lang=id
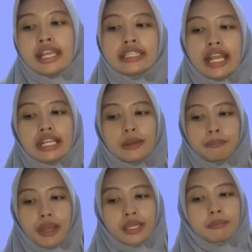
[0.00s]
Yang
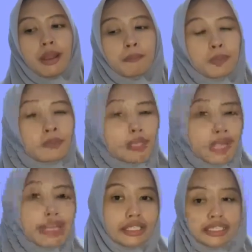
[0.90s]
keempat, mampu
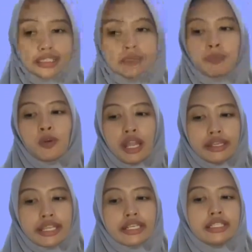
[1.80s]
menarik
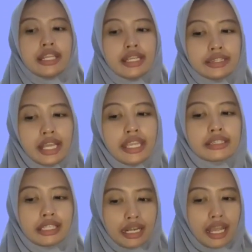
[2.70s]
kesimpulan dari data
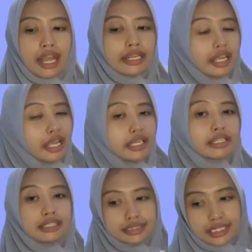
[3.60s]
yang telah ada
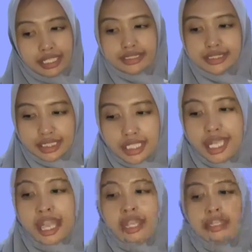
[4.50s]
dan terseleksi.
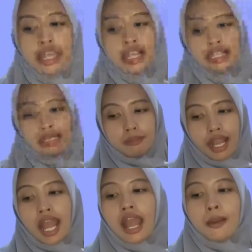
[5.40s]
Yang
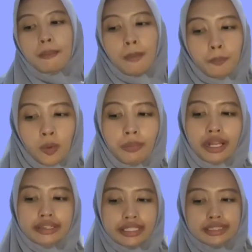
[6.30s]
kelima, mampu
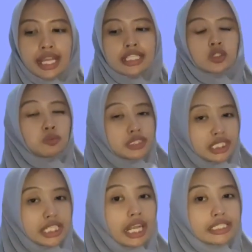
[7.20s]
mengetes
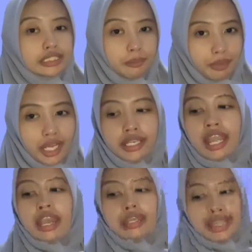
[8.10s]
asumsi dengan cermat.
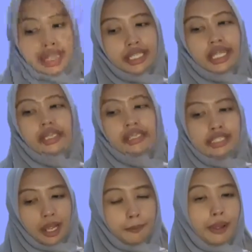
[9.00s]
Dan yang
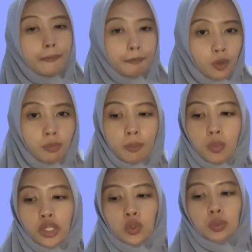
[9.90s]
keenam, mampu
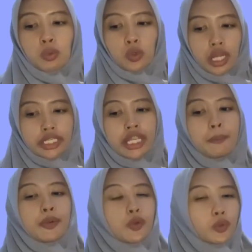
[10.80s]
membuat hubungan
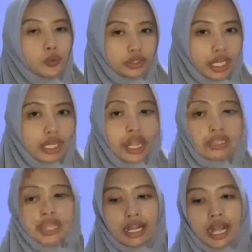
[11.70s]
yang berurutan
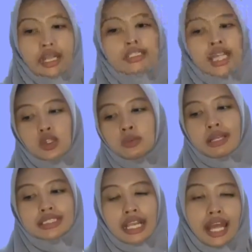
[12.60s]
antara satu
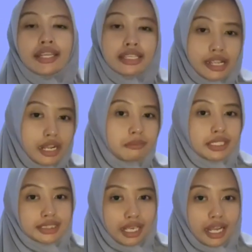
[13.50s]
masalah dengan
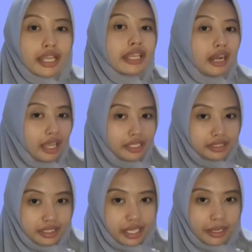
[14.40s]
masalah yang
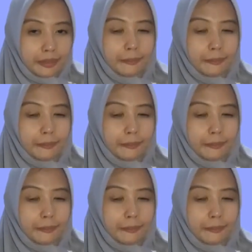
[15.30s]
lainnya.